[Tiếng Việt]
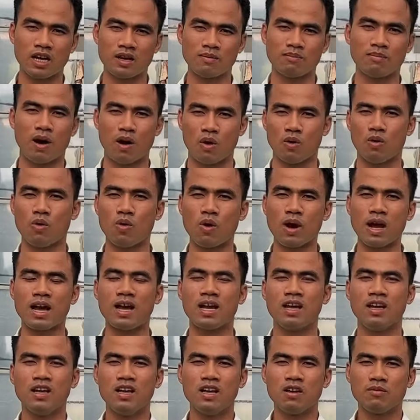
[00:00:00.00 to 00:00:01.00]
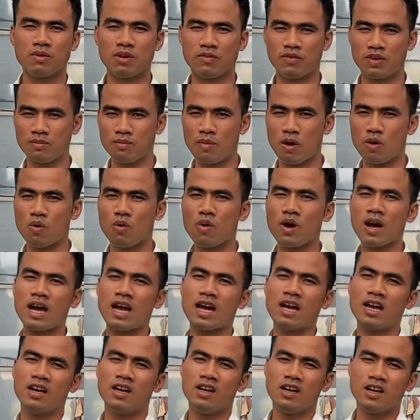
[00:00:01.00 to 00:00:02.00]
là màu hoa. Bởi vì màu
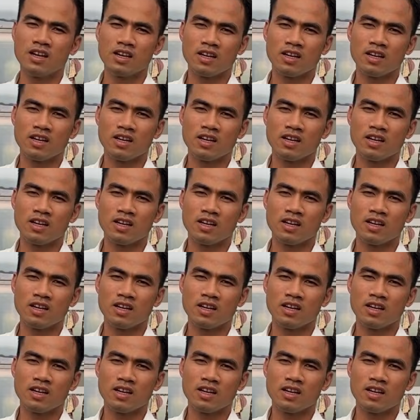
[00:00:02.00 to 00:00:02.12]
hoa